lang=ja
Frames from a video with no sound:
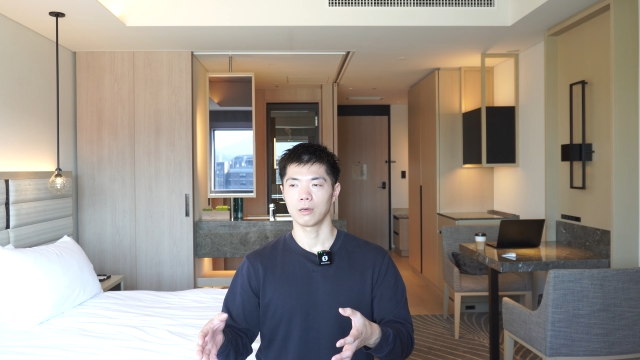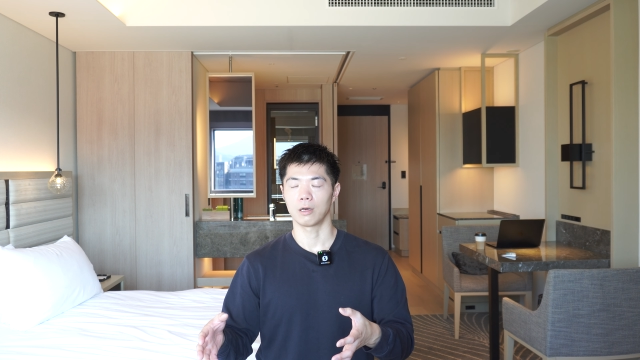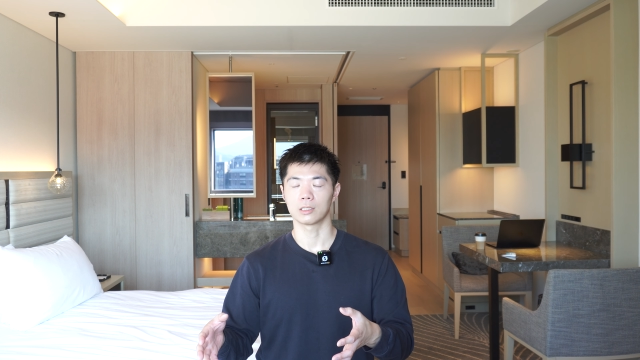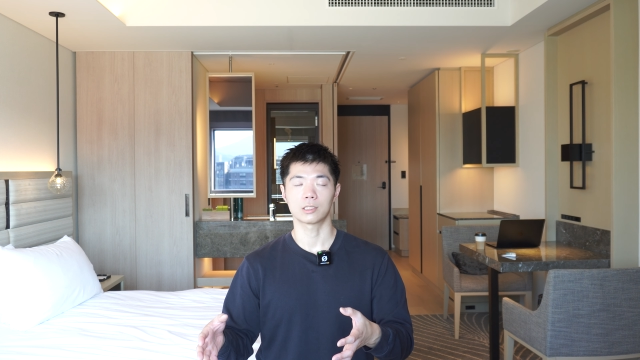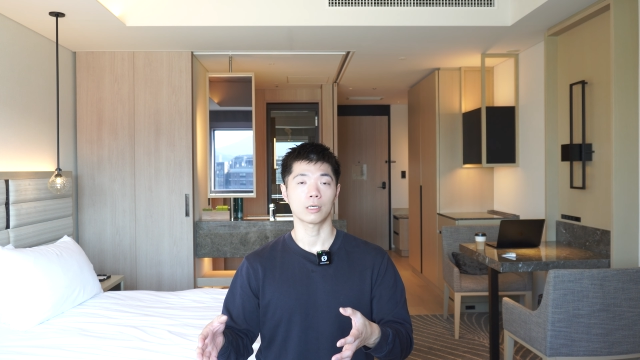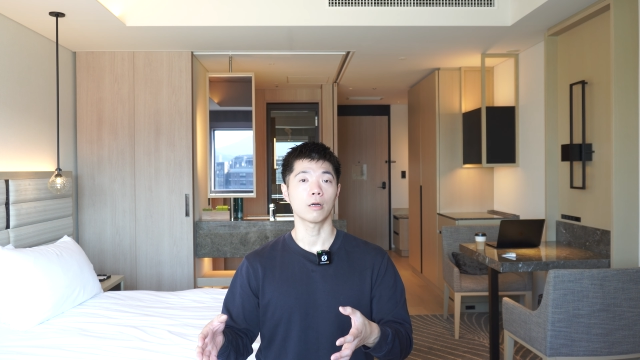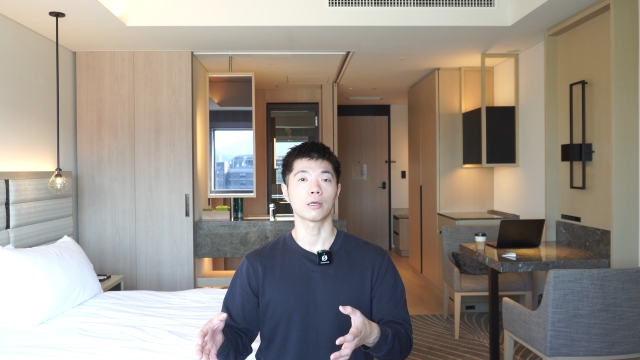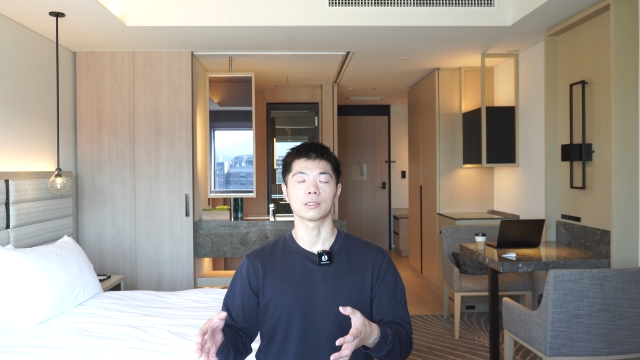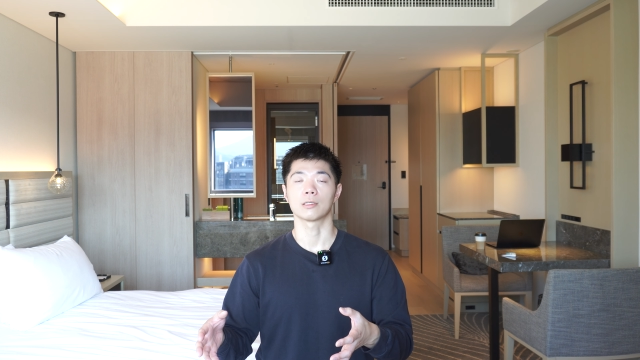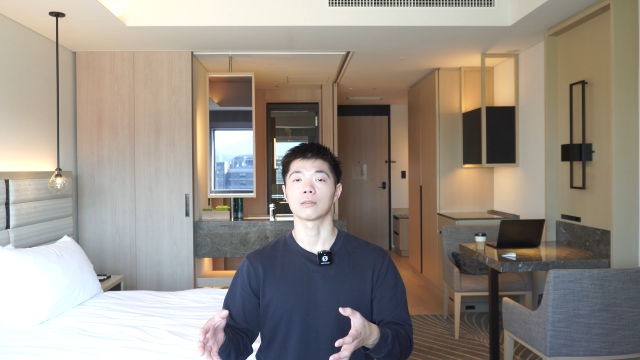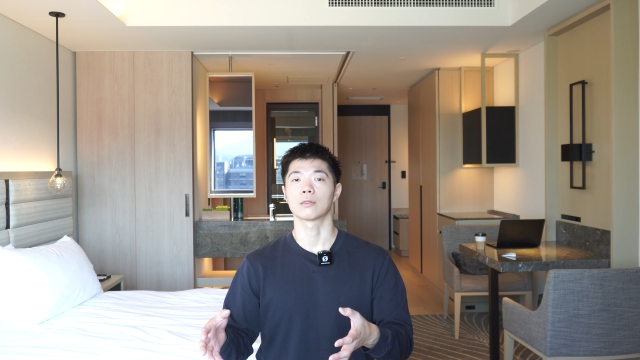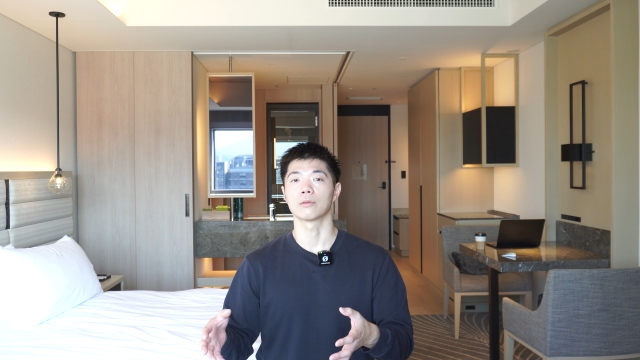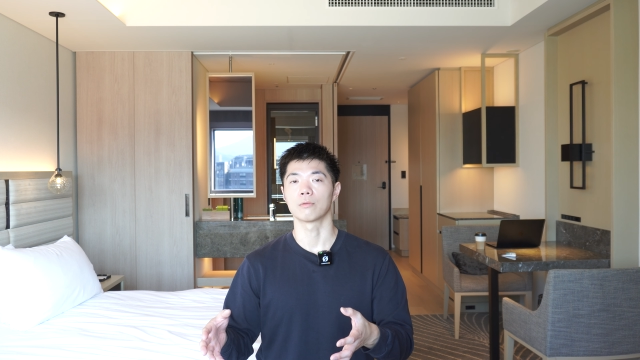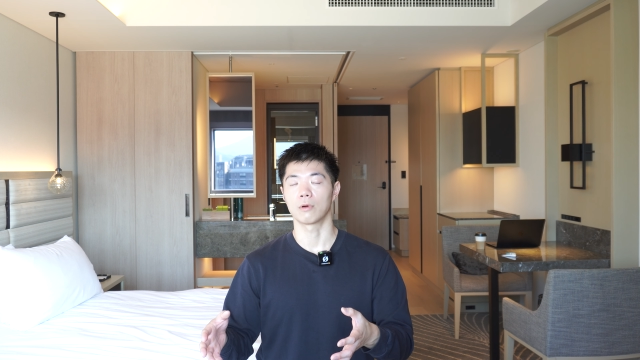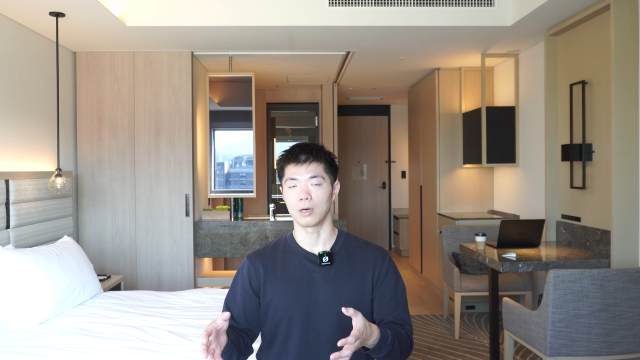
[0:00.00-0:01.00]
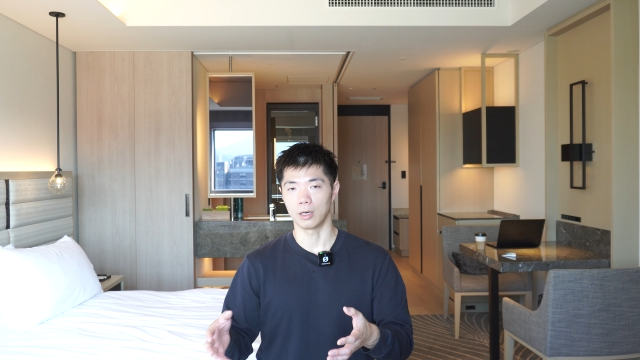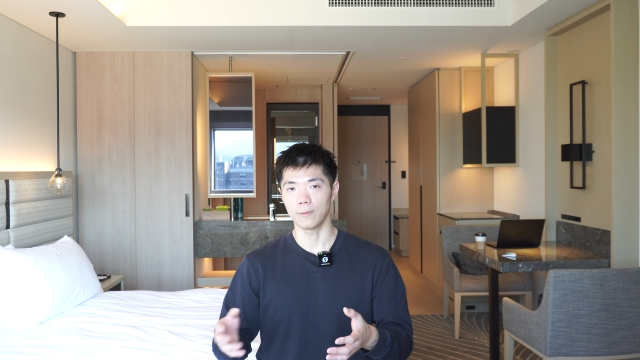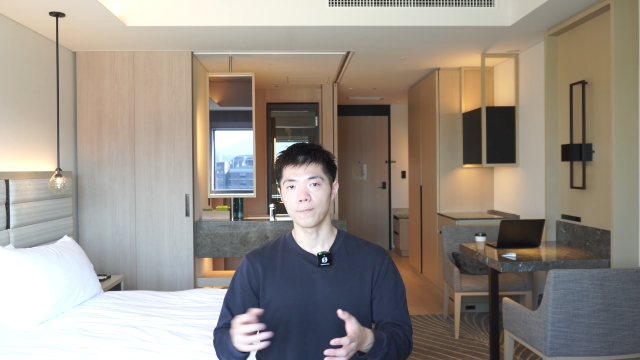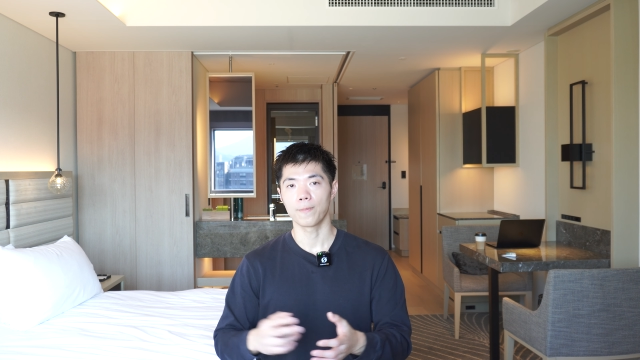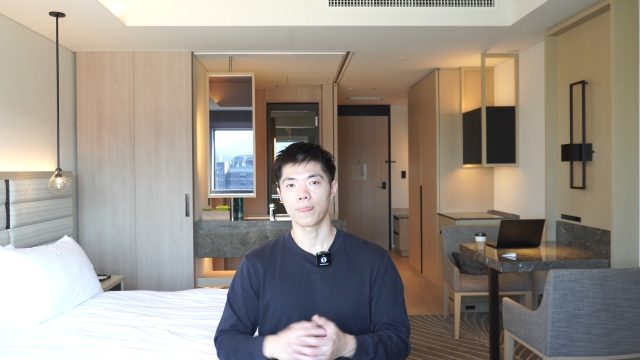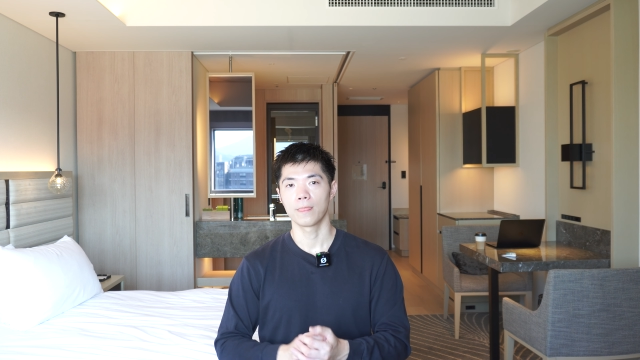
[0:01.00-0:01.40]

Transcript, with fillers: 8ヶ月経ってるのか、